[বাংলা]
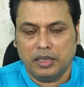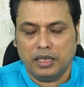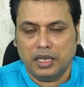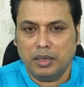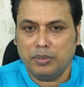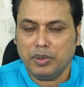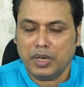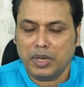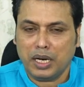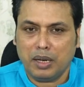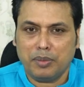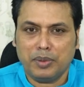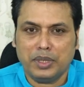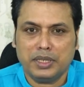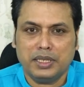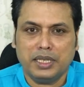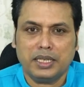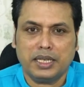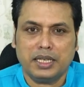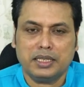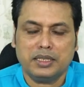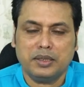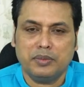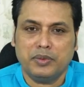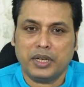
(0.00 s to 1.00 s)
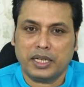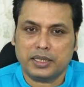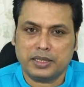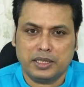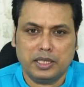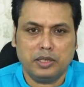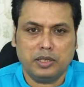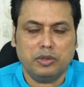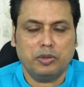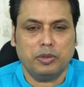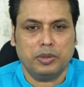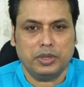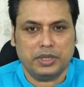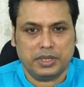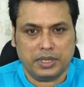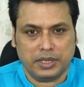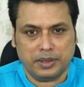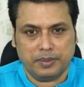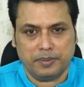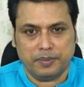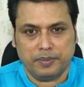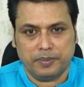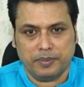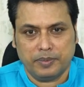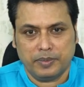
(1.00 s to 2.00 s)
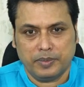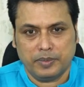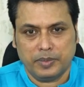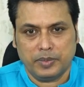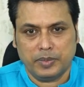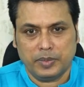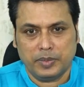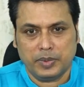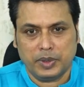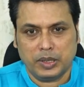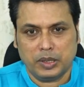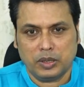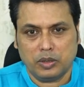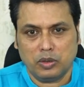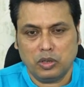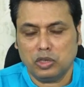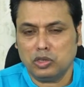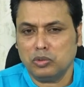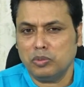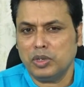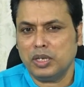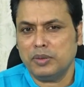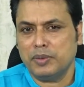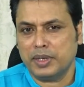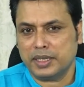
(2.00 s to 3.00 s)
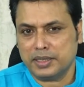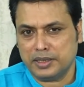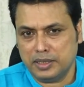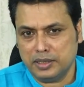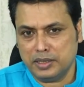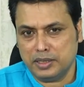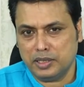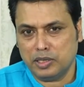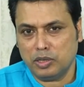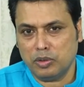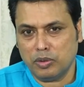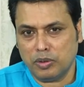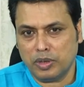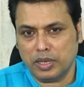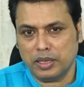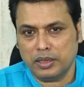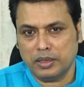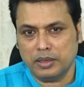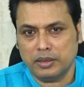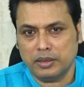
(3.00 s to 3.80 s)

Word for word: এবার আমাদের কাছে ভ্যাকসিন রয়েছে গতবার ভ্যাকসিন ছিল না